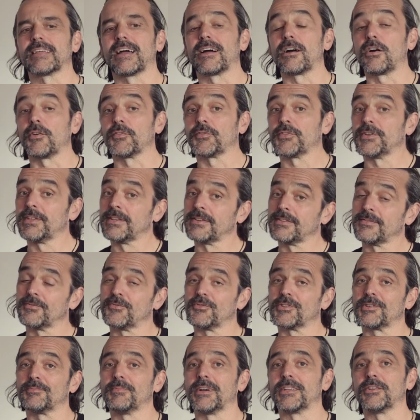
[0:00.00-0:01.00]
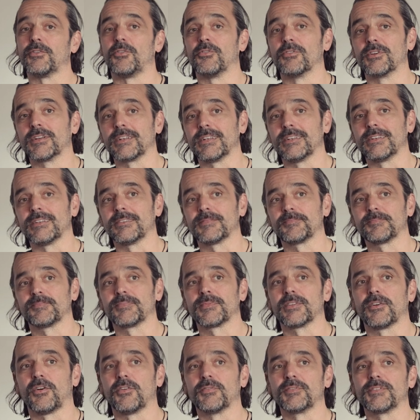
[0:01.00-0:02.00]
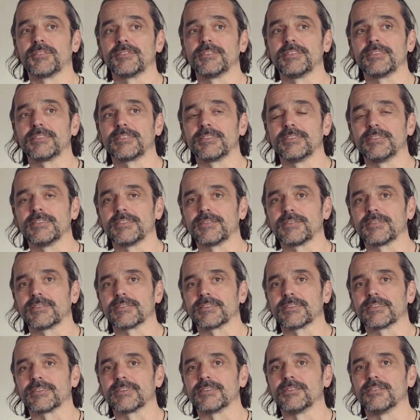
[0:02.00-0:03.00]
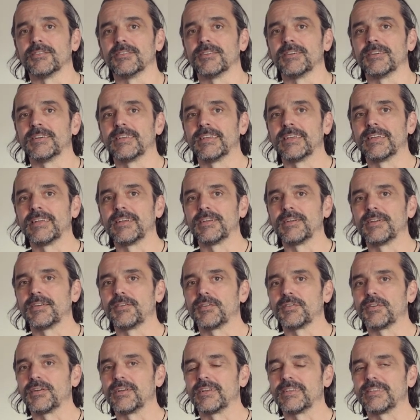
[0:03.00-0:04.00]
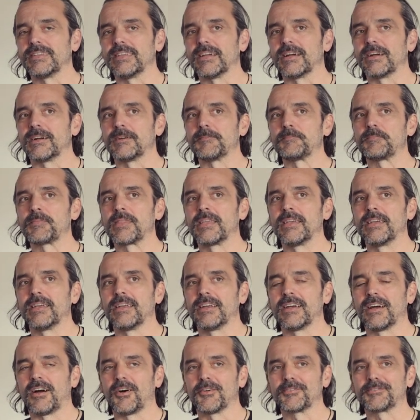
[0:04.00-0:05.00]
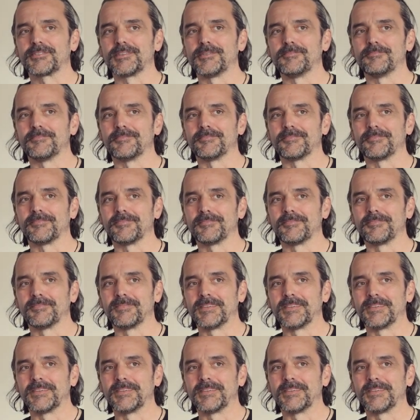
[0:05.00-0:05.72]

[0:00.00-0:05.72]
daraufhin wurde mein Onkel offensichtlich äh, ja, aus dem